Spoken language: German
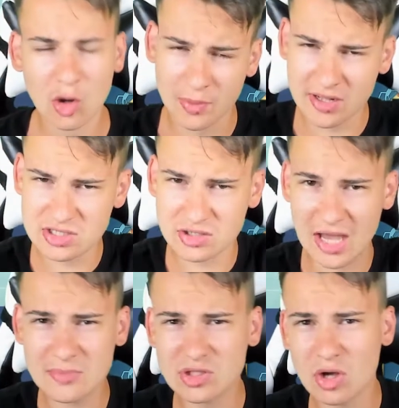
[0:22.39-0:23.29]
Übrigens zur
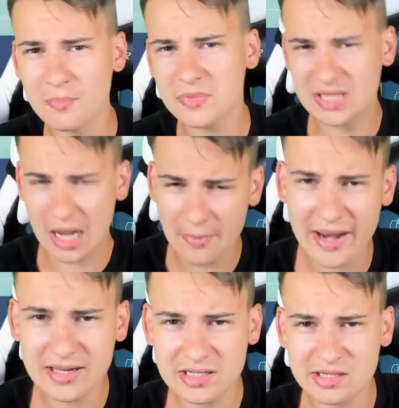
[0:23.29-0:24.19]
Gamescom. Ich habe
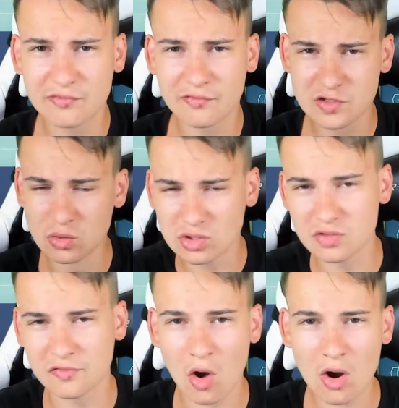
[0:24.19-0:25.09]
eigentlich
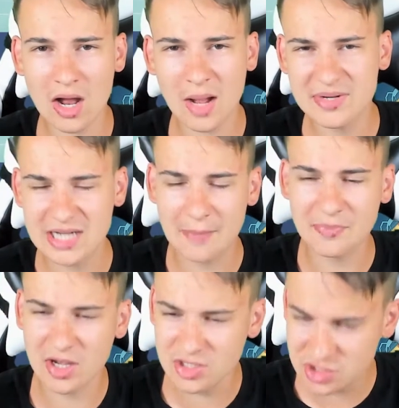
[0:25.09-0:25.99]
versucht zu vloggen, aber ich habe
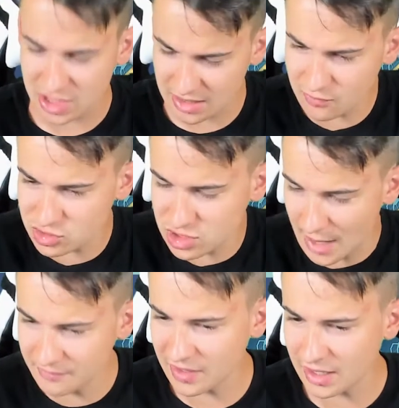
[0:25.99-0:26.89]
dann gesehen, wo ich
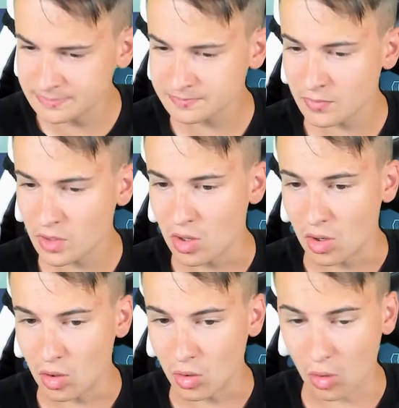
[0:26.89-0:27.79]
daheim war.
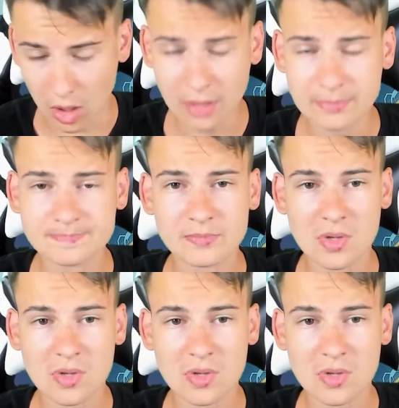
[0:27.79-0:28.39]
Ja.